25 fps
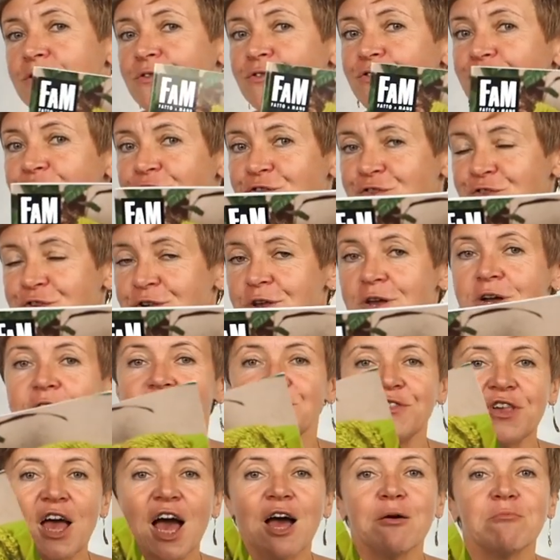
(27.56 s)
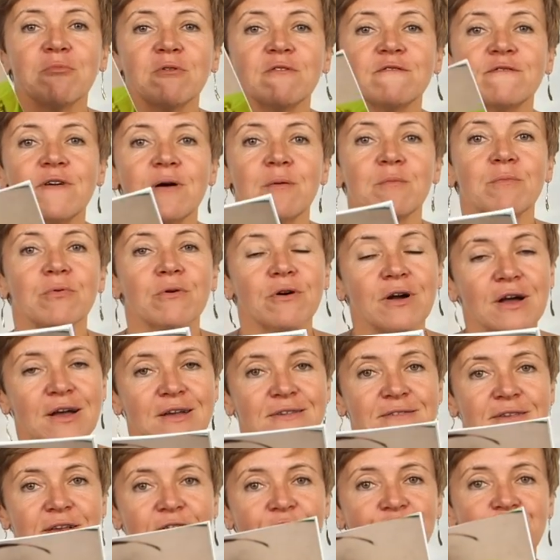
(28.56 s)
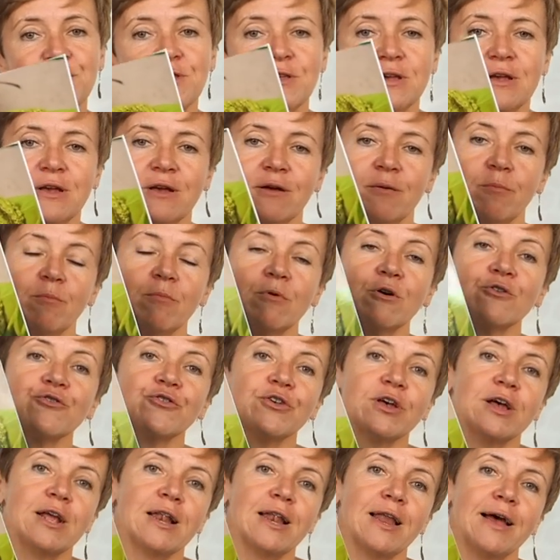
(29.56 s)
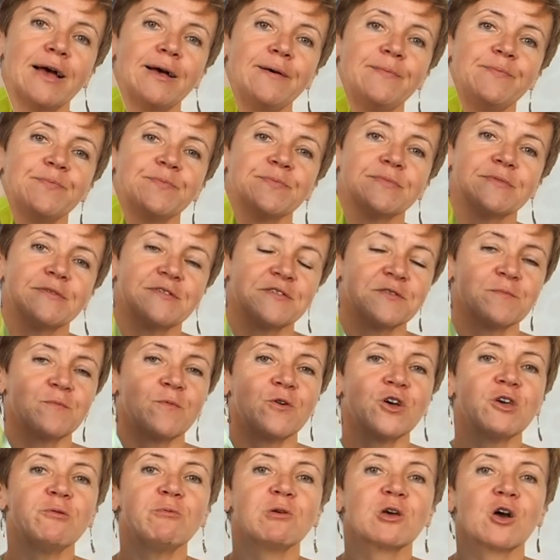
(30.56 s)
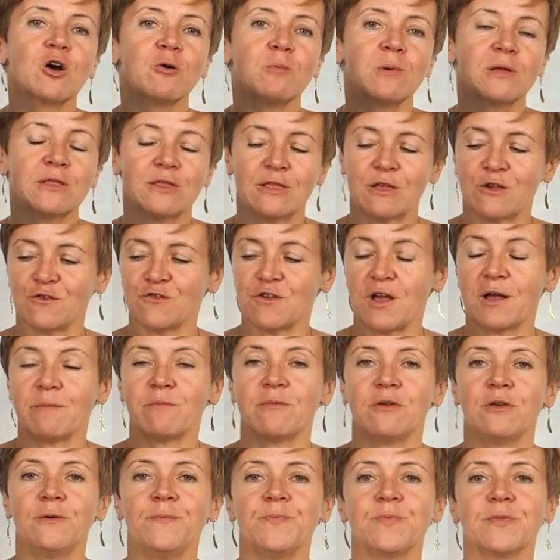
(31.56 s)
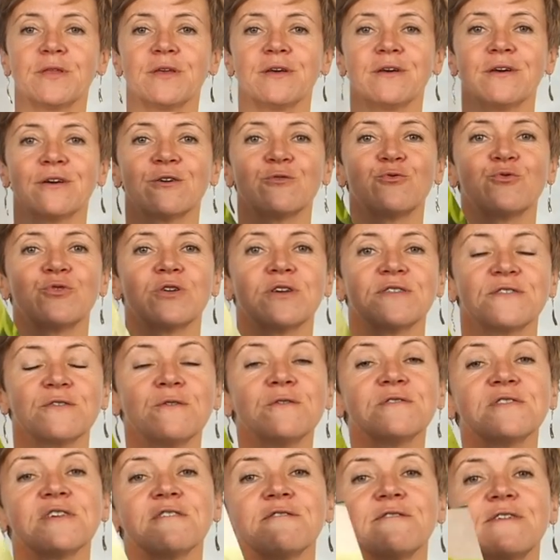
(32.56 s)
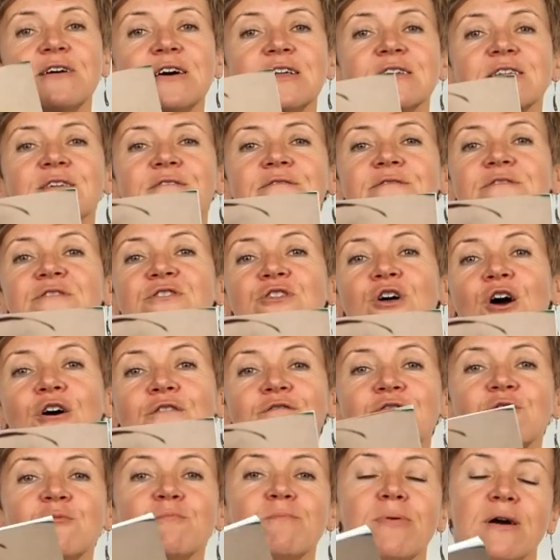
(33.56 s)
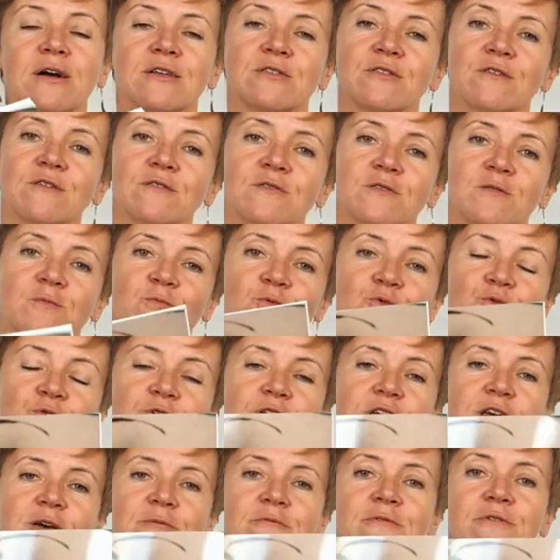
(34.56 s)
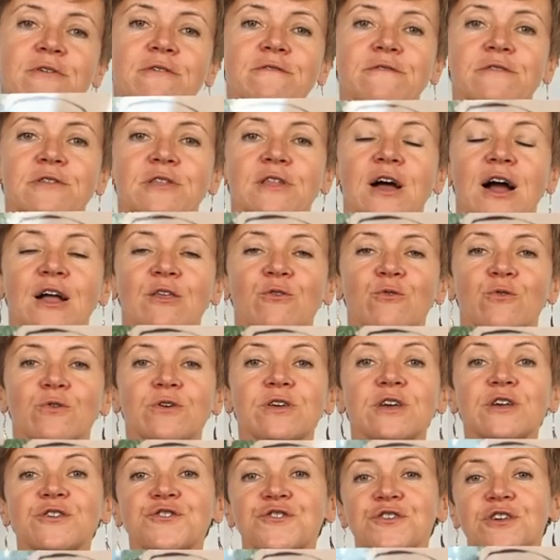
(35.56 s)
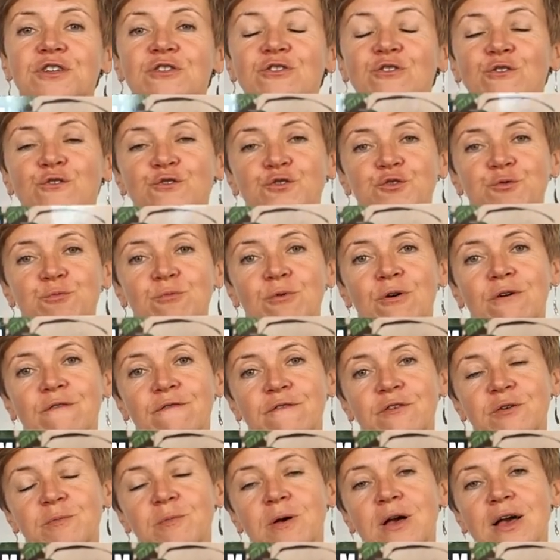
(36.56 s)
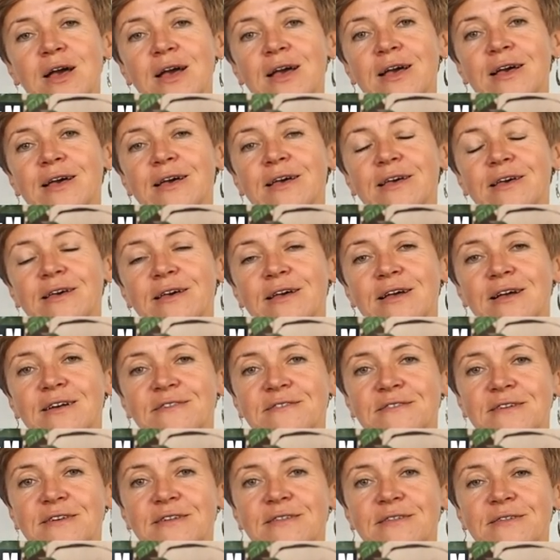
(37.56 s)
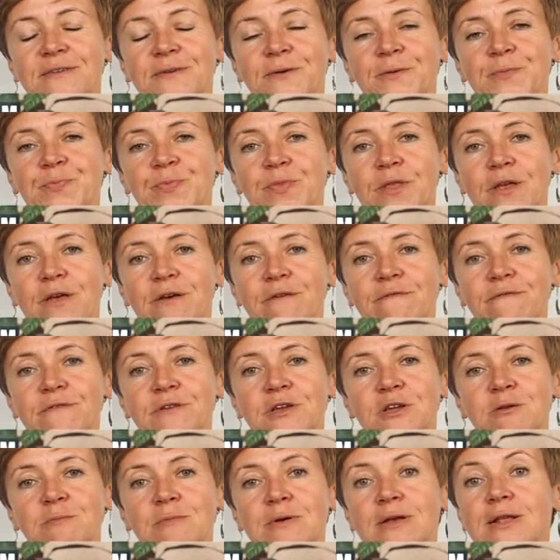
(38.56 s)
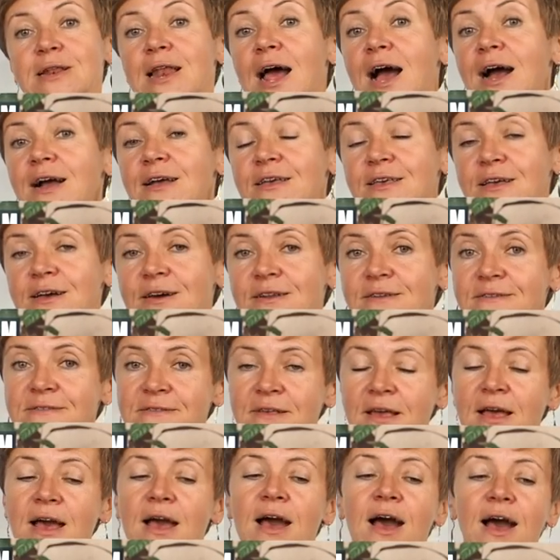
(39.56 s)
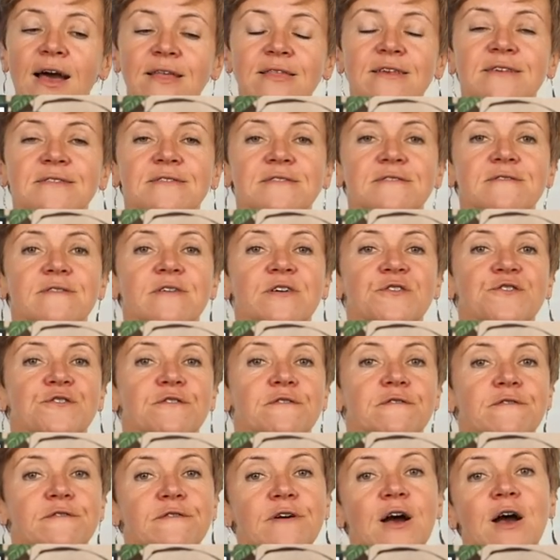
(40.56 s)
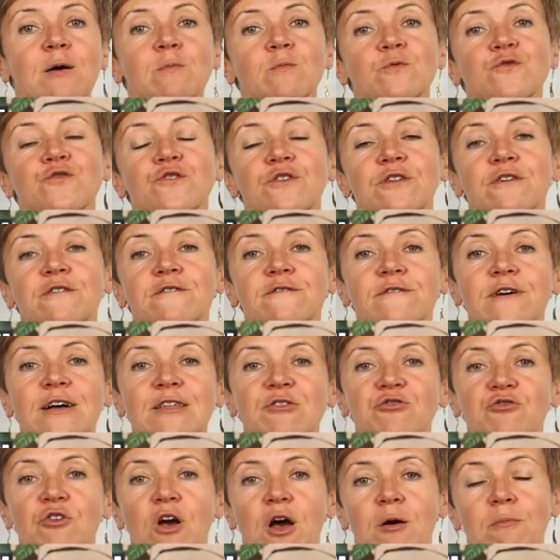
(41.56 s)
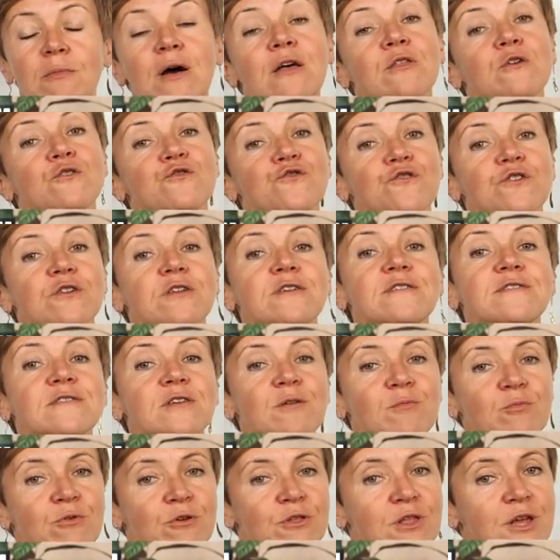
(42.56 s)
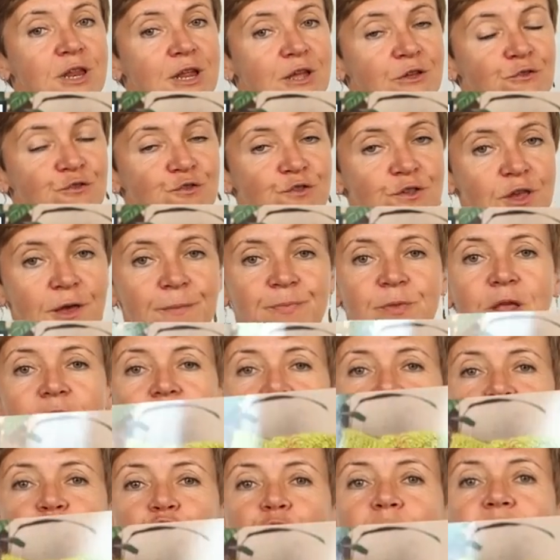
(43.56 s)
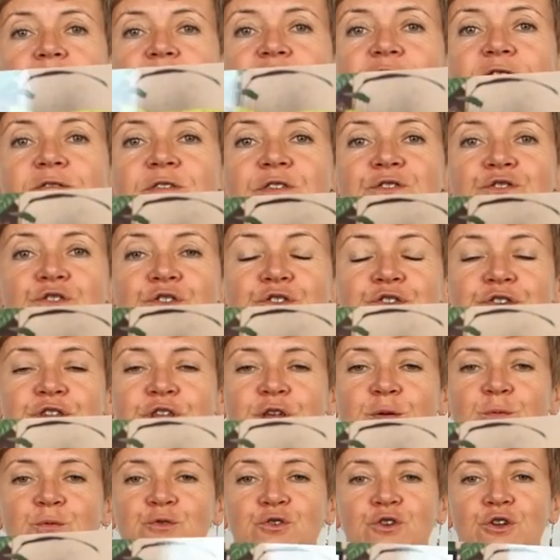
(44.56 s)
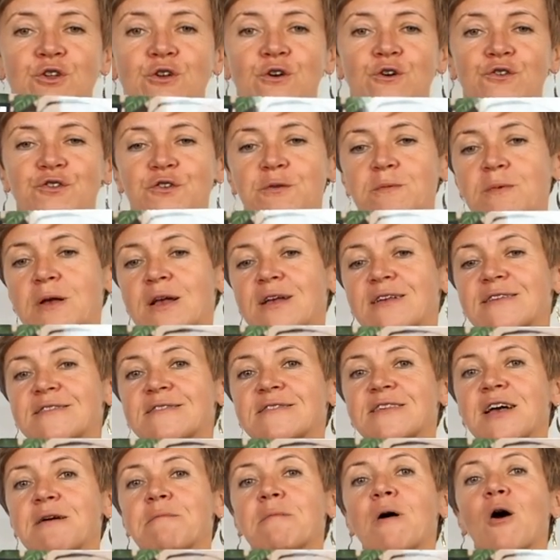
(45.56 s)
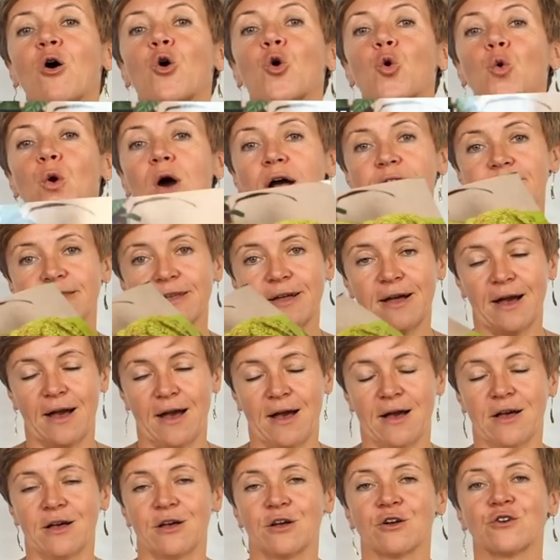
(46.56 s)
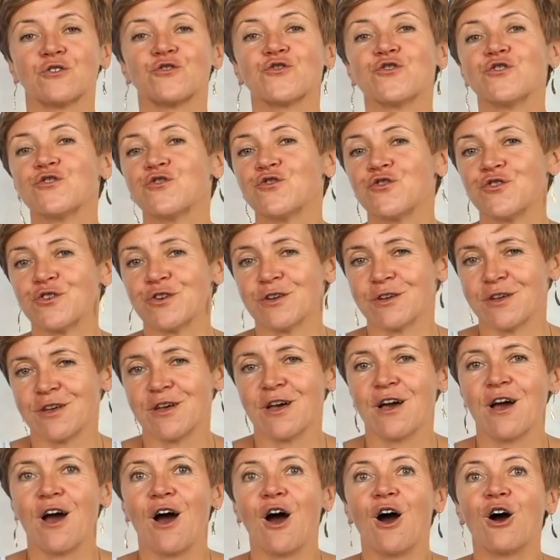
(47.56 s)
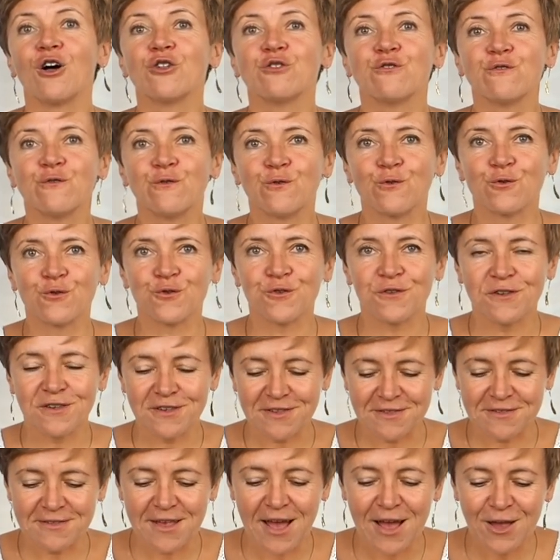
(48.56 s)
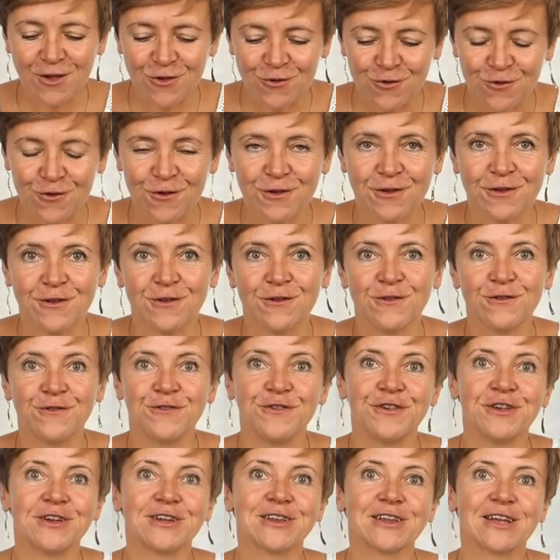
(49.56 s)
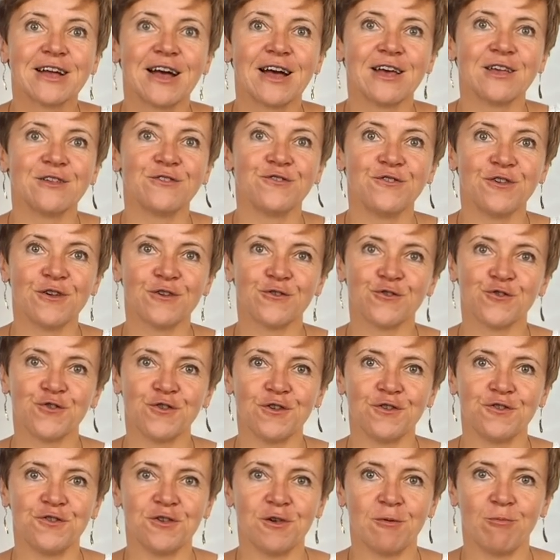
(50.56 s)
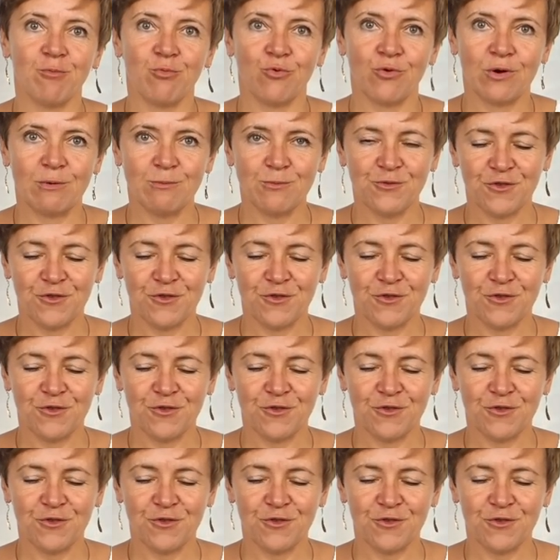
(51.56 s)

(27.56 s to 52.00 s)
Dziś chciałabym Wam pokazać modele z moimi komentarzami, e, które są zawarte w nowym, pachnącym drukiem wydaniu jesienno-zimowym e, gazety e, firmy Lankians, a nazywa się FAM, czyli Fatto Amano, czyli zrobione ręcznie. Numer 278. Sama okładka krzyczy otwórz, zajrzyj, dziergaj, ciesz się ciepłem,